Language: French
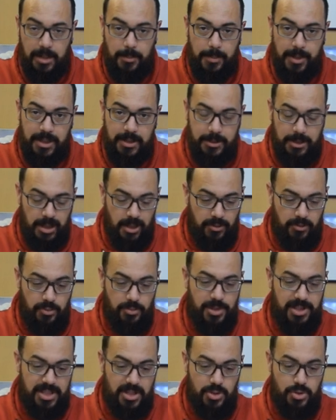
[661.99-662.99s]
la main,
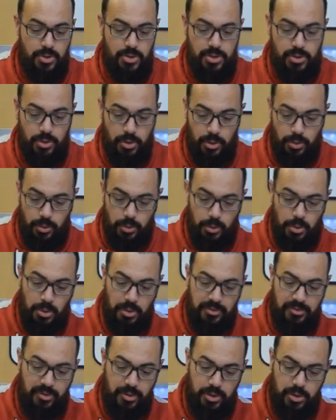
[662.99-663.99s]
vous mettez juste
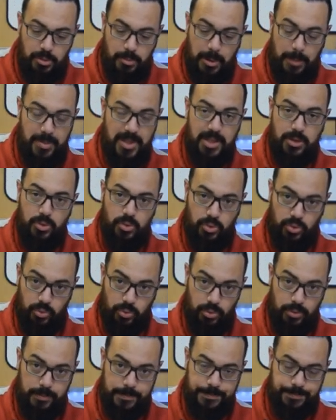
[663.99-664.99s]
une feuille de papier
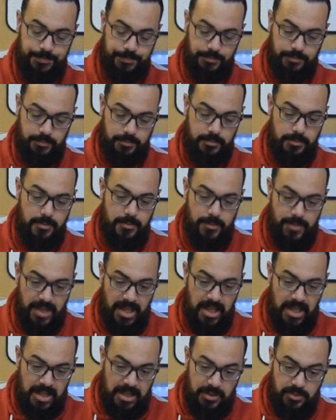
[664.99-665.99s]
dessous
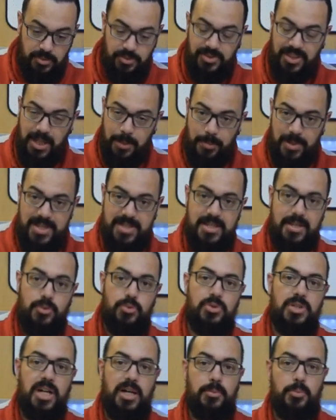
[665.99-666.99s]
et vous venez passer un
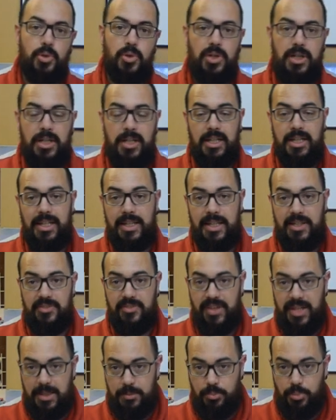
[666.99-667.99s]
coup de rabot. Il
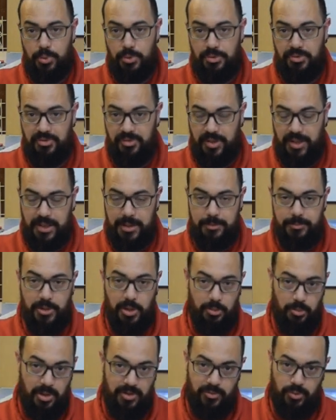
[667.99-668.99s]
va être plus fin,
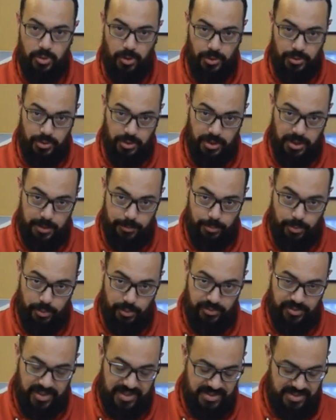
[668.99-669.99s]
mais au moins vous le rentrerez
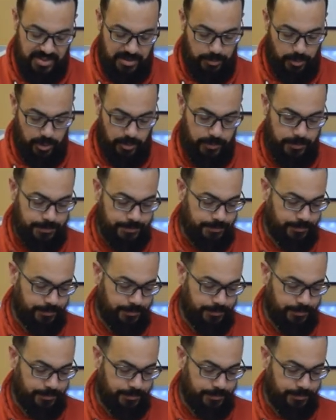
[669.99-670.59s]
plus facilement.